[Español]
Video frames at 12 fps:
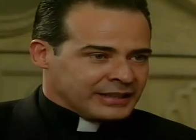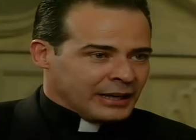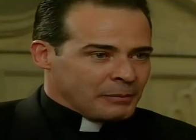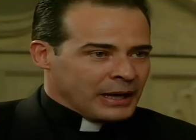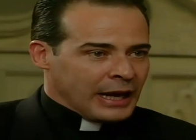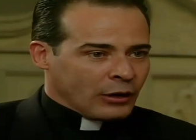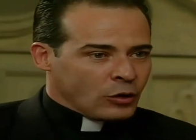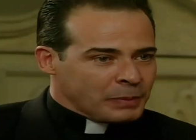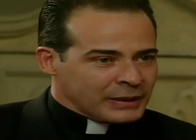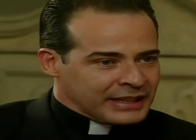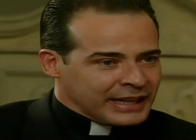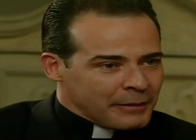echarme la
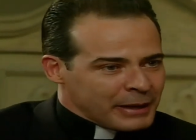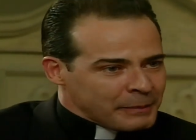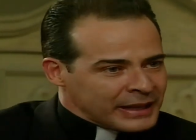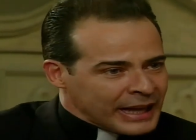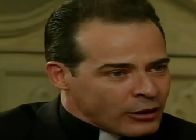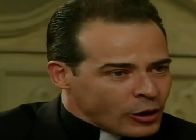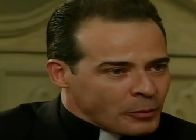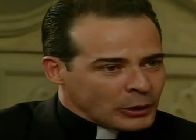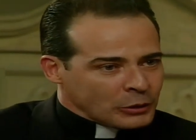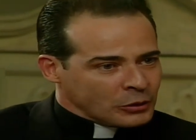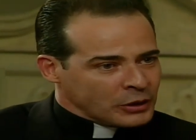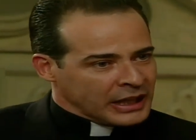culpa sin haberme dado la
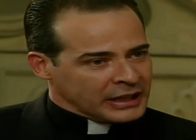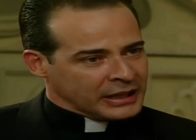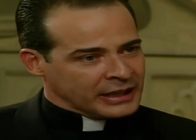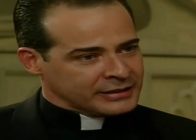oportunidad de